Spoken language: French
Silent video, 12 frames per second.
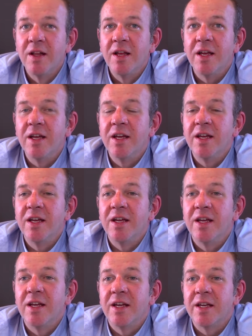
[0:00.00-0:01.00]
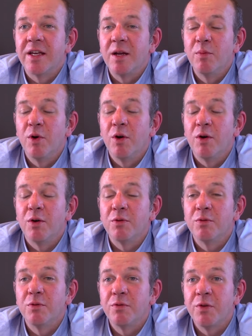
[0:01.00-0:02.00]
et
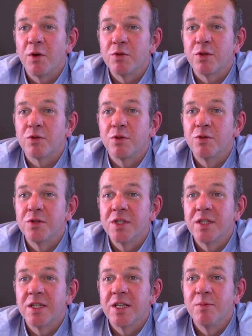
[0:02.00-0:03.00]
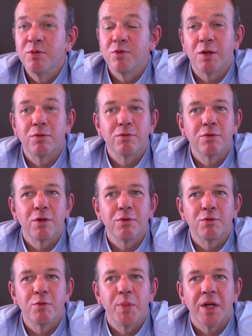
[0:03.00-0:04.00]
également de faire en sorte que nos équipes soient
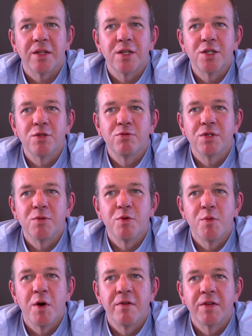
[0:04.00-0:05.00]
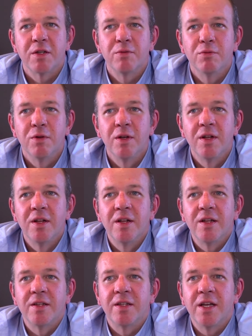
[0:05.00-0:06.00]
contentes de partager tous ces moments avec nous,
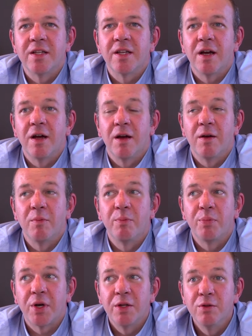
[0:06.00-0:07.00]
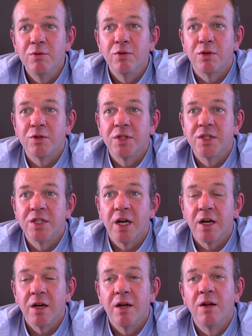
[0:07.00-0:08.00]
d'être euh, près de nous au
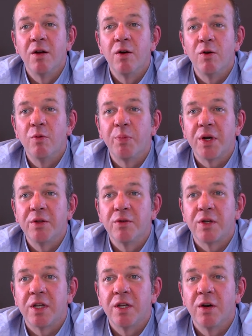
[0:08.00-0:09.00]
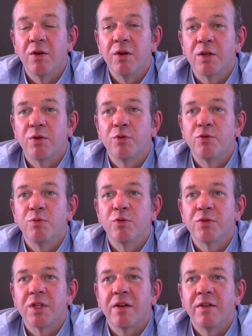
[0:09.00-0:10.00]
quotidien, auprès de nos clients et que tout le
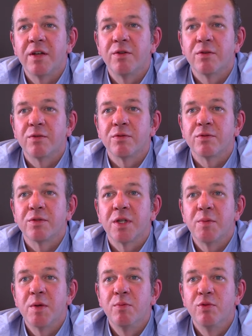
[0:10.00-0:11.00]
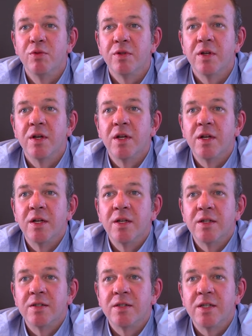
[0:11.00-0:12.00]
monde travaille dans un même but,
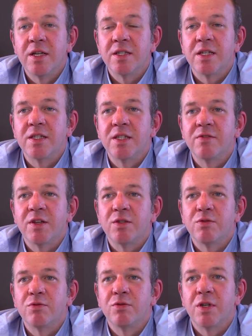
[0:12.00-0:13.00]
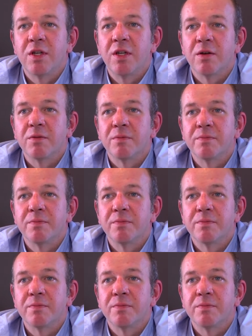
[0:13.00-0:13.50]
c'est la satisfaction du client.